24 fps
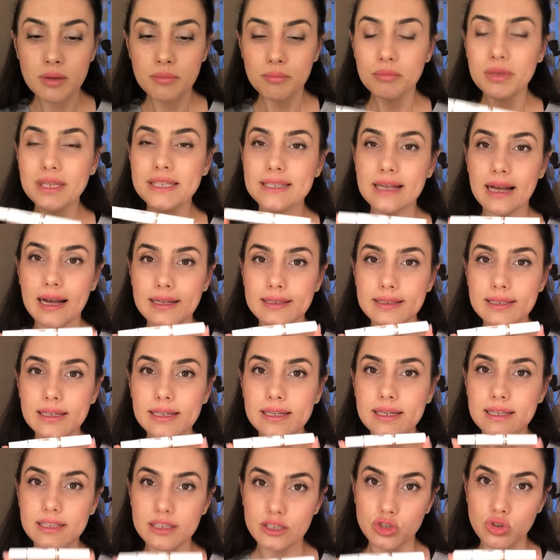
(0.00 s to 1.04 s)
Bir tane de
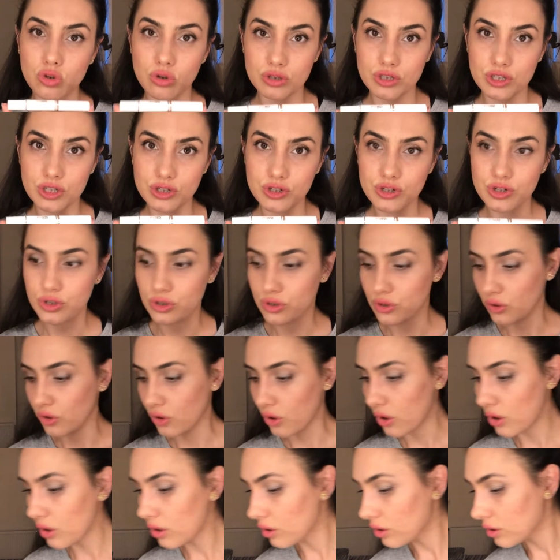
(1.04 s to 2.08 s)
kalıcı oje
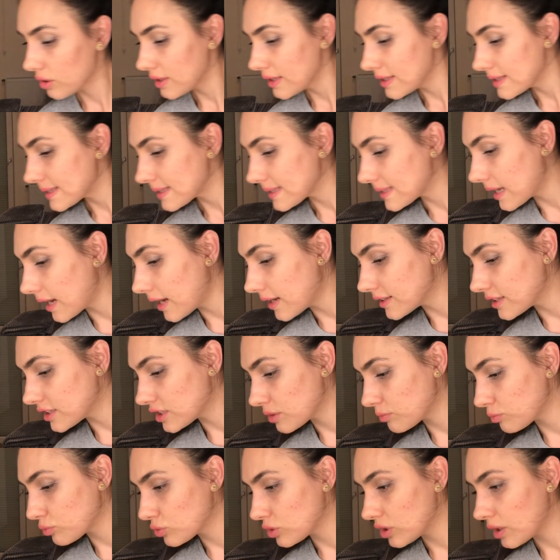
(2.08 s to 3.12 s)
çıkıyor.
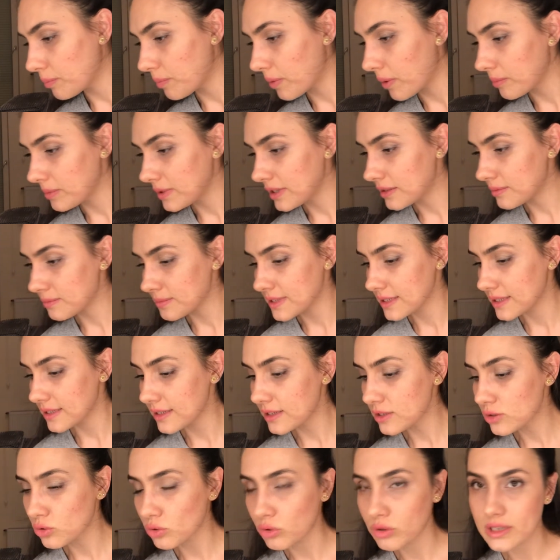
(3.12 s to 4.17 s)
Sadece bunu yapabilir
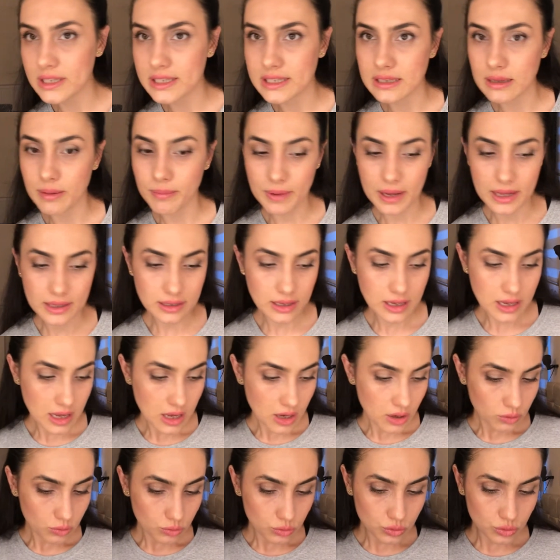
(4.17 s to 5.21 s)
misiniz? Sonrasında ben
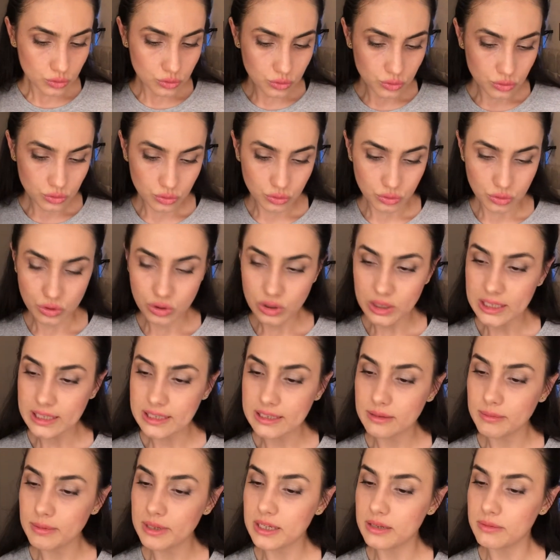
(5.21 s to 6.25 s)
uygundu.
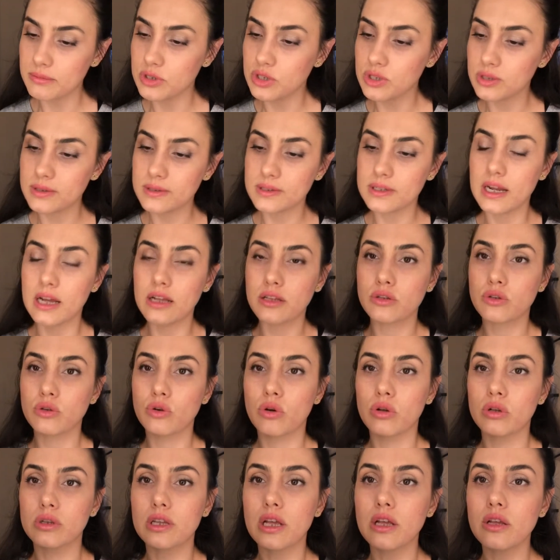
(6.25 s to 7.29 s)
indirime girmişti
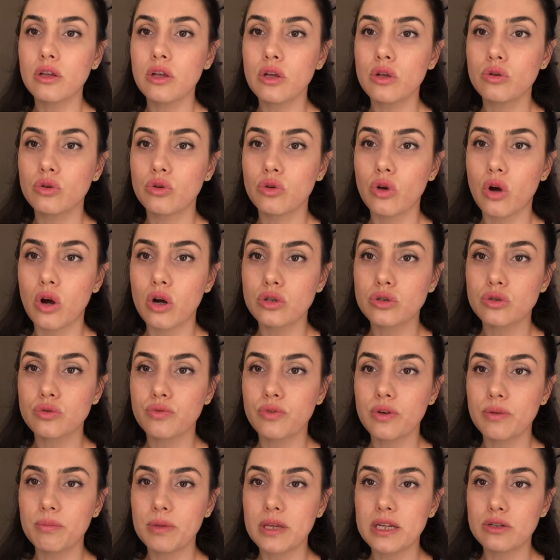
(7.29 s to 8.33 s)
Trendyol'da. 4
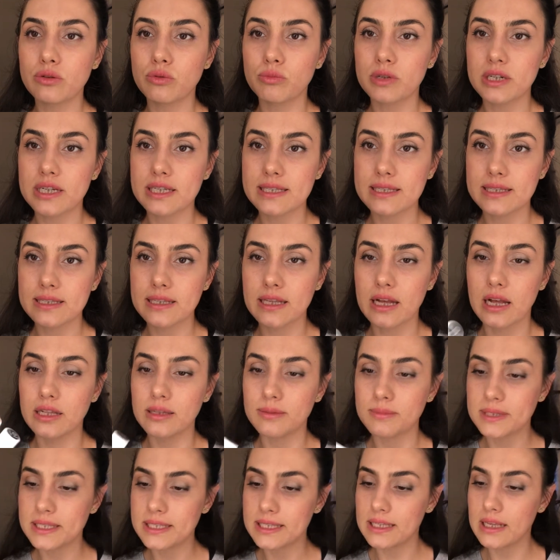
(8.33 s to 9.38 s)
ve 1 numarasını da
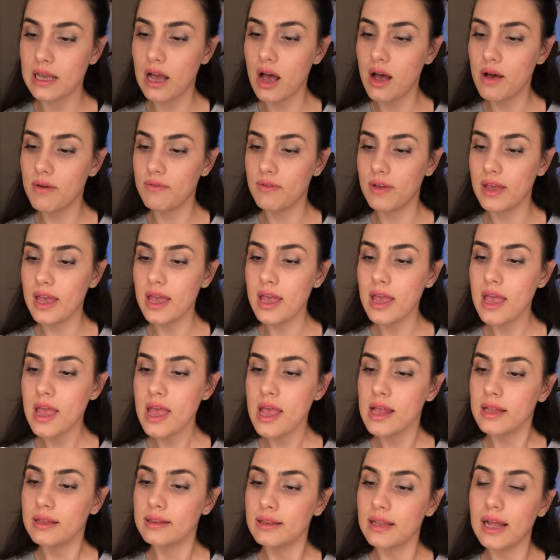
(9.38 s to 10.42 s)
aldım. Siyah ve
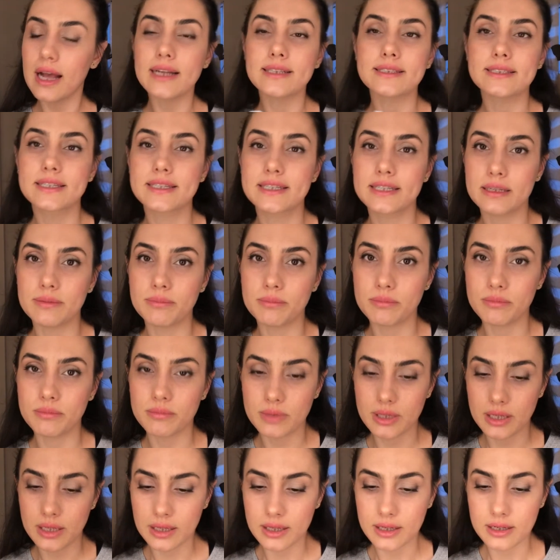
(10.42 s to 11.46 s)
light cream
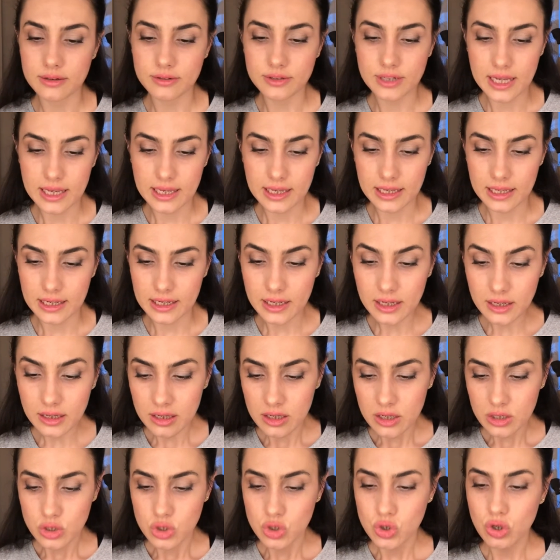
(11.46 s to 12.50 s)
e, rengini
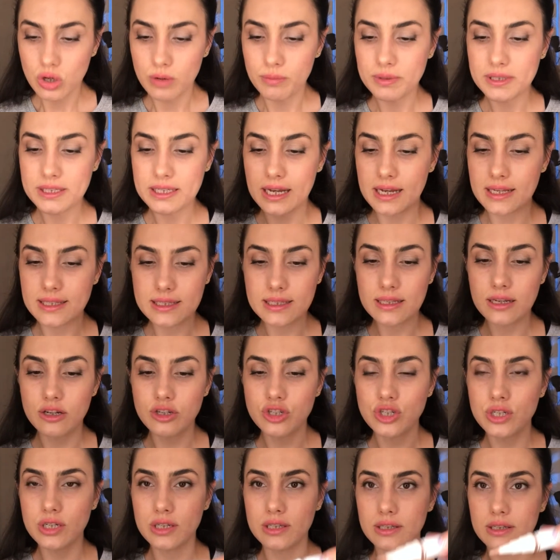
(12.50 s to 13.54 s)
şöyle bir tanesini
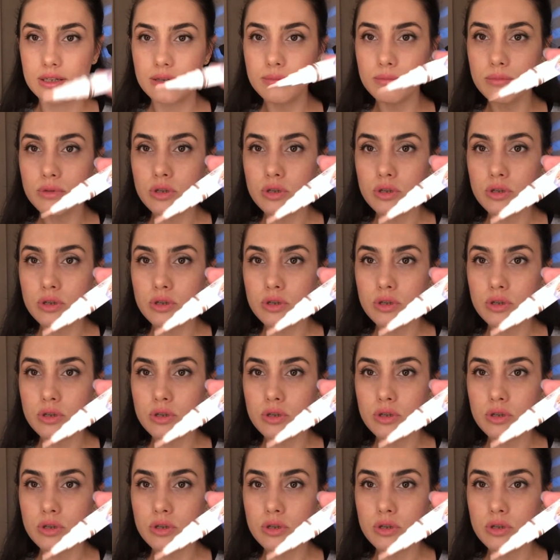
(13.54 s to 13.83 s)
açalım.